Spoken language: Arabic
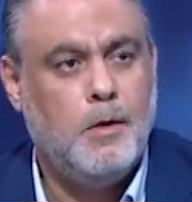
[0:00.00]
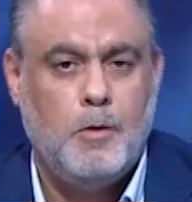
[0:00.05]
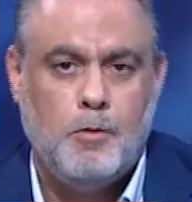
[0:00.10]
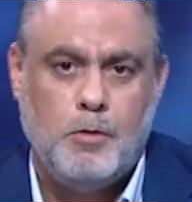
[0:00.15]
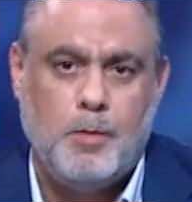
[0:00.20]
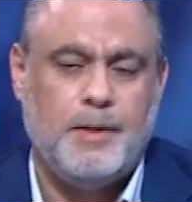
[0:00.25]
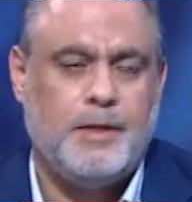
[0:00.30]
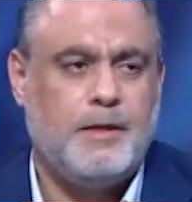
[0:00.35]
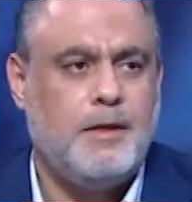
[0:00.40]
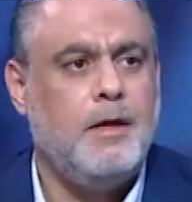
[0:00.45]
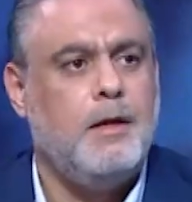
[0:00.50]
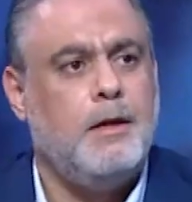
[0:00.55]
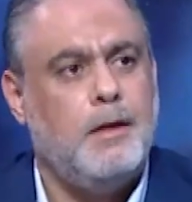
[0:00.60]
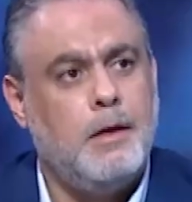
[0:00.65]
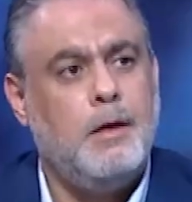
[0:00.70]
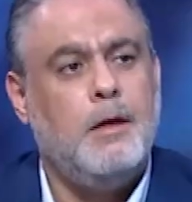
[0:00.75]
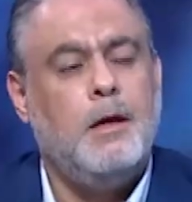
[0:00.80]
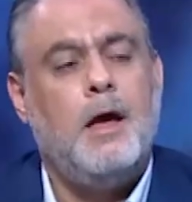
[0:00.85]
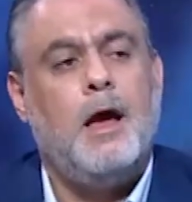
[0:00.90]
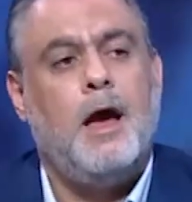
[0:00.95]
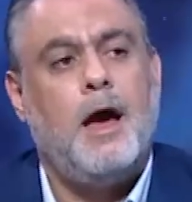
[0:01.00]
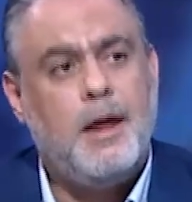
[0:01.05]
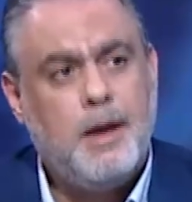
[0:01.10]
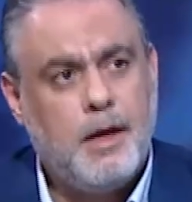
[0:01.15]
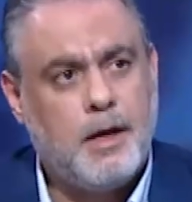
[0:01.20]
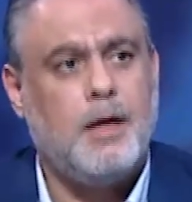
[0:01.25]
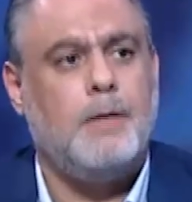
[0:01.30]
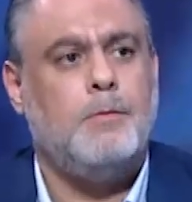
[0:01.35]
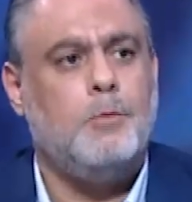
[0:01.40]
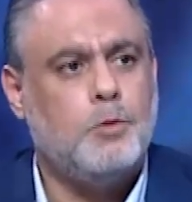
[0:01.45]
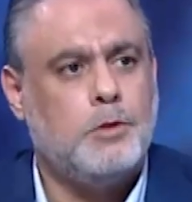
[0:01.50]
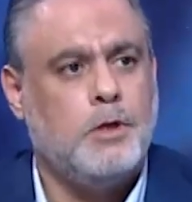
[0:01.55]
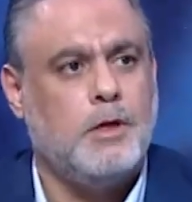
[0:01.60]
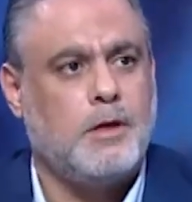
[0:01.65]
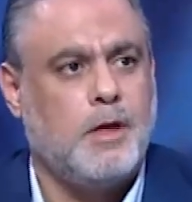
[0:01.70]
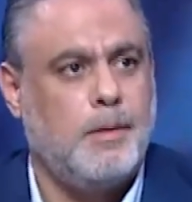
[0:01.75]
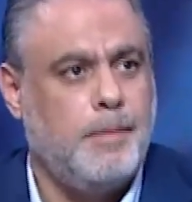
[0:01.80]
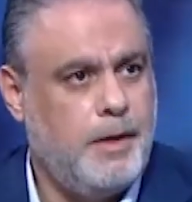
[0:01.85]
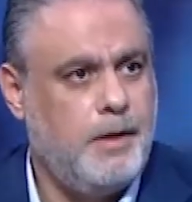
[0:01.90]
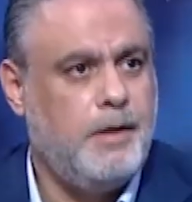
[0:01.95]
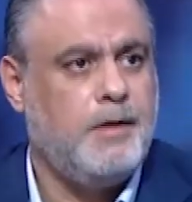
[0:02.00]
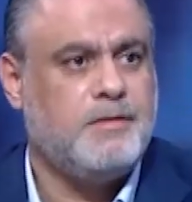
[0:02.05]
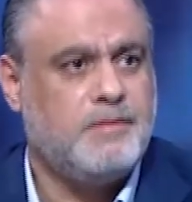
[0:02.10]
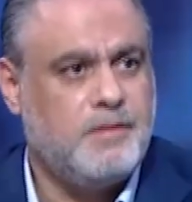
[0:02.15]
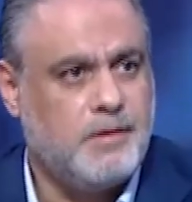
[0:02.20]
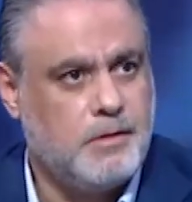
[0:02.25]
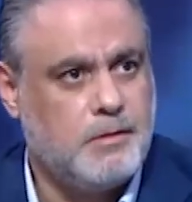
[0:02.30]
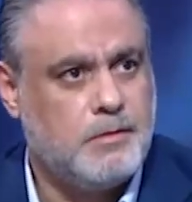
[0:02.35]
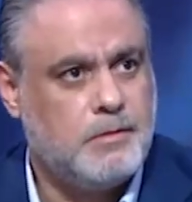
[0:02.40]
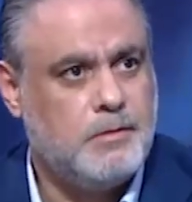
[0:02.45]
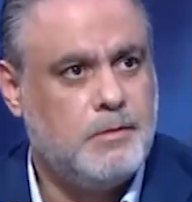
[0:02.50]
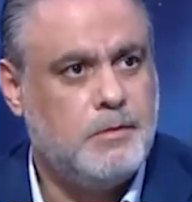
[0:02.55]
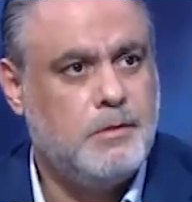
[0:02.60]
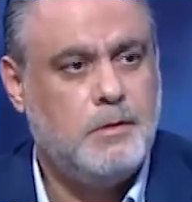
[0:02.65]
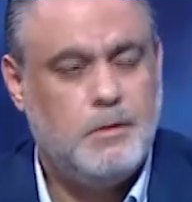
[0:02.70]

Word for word: وبالتالي انا كمودع كمان خسرت